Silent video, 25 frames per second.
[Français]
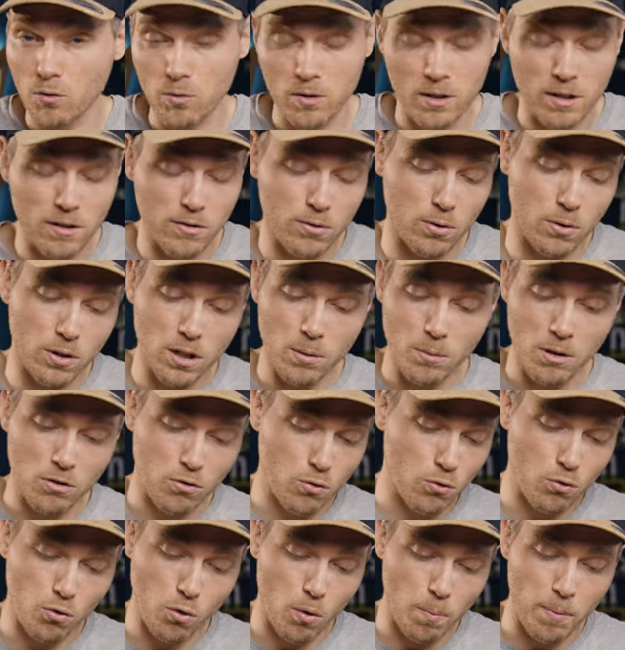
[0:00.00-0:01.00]
que j'utilise Sony, mais je
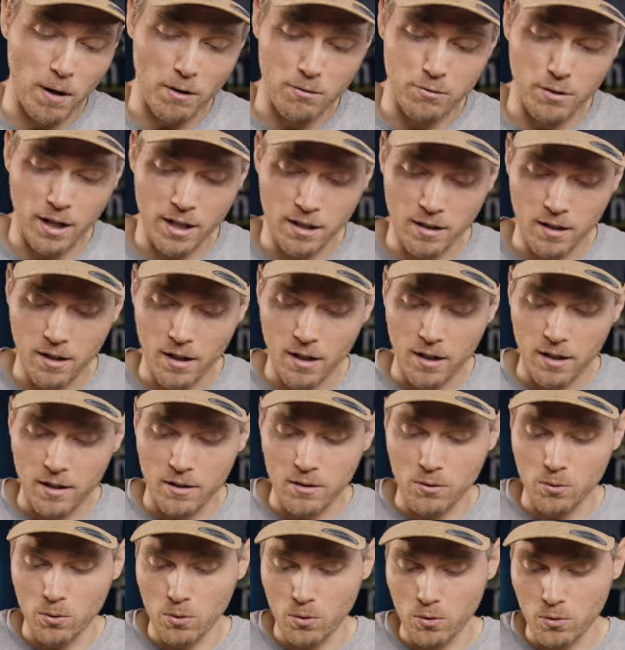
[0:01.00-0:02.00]
suis toujours pas fan
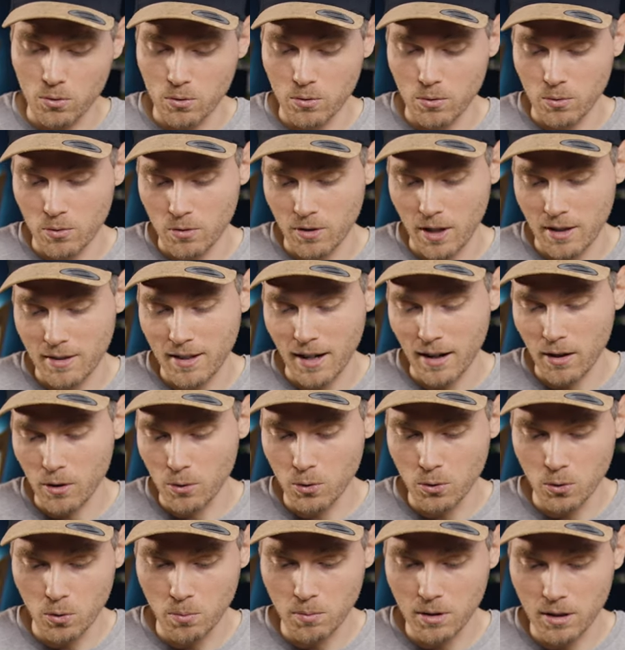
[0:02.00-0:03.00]
de, cette
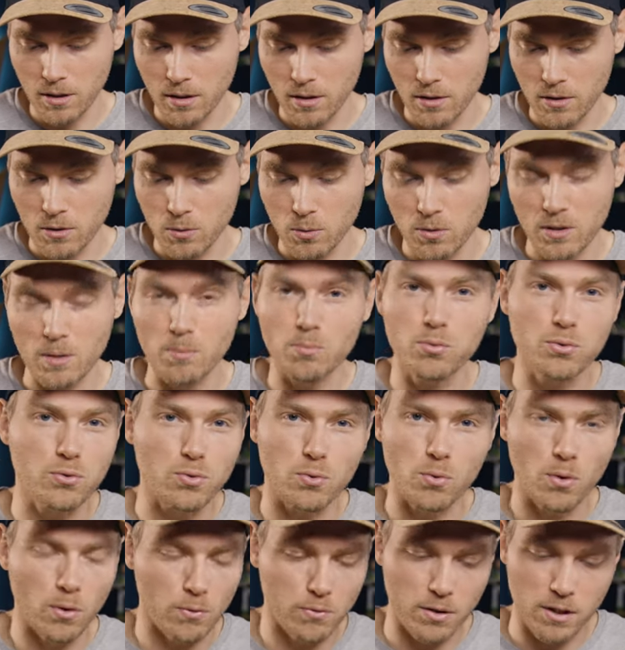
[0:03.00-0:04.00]
ergonomie, de ces
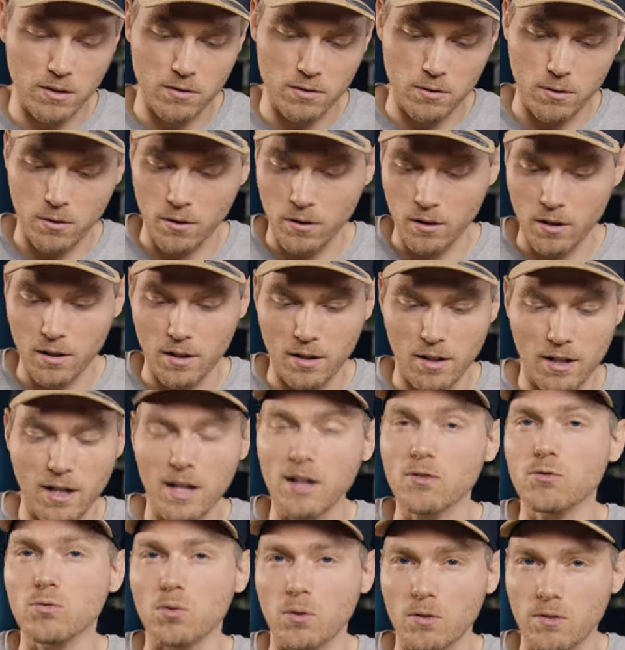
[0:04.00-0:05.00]
boutons en fait euh, qu'il y
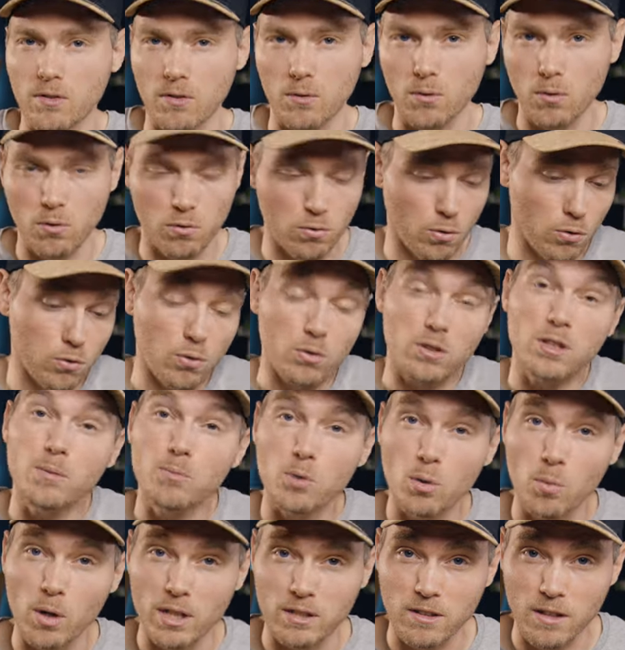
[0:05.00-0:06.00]
a sur ce, type
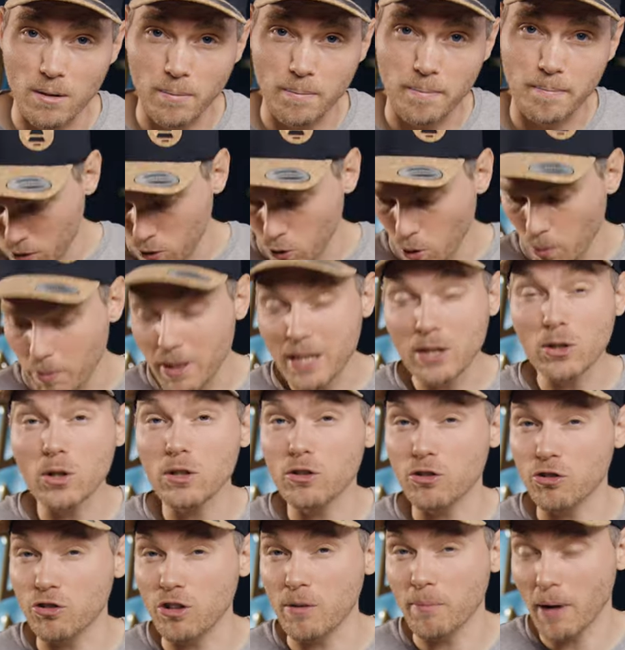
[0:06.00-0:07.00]
de boîtier. Dans mes
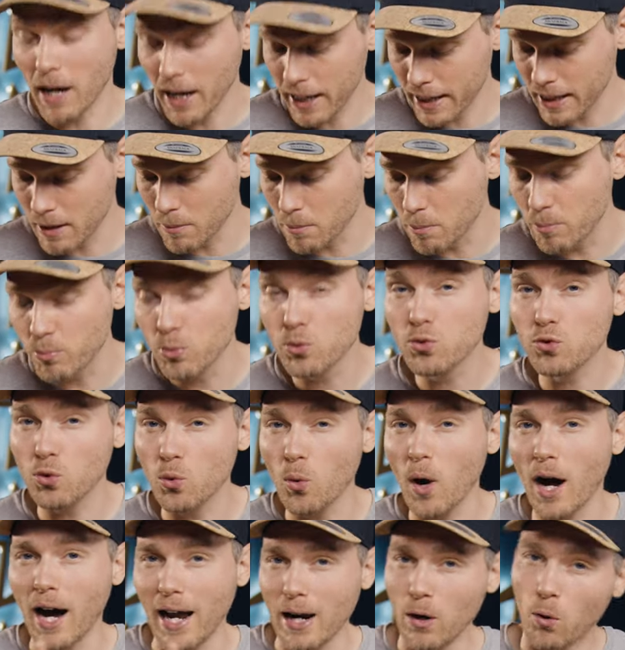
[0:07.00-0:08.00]
notes, j'ai marqué
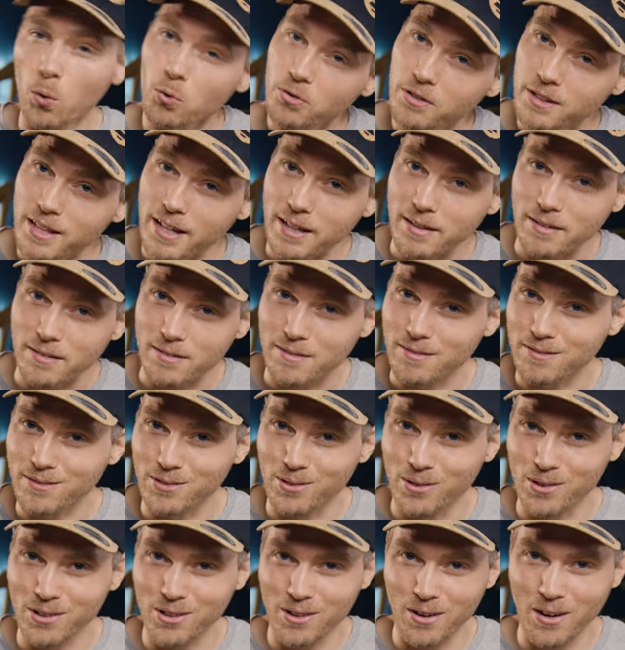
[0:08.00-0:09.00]
bouton à l'ancienne.
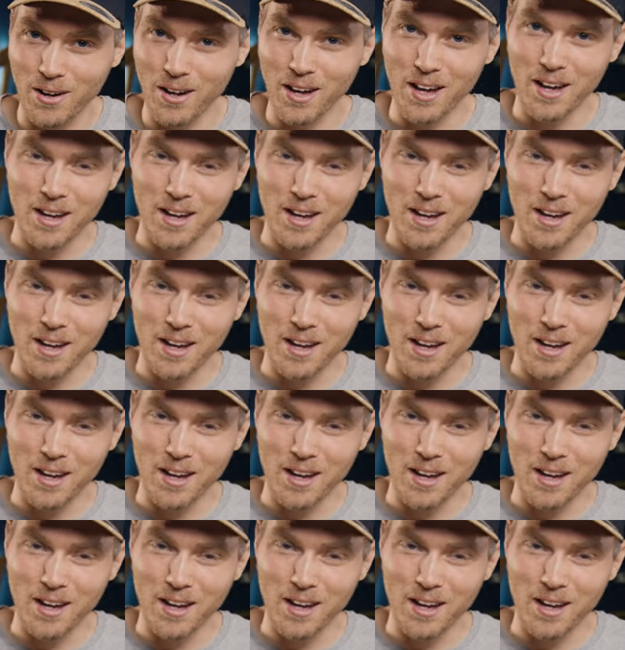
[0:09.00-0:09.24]
Donc euh,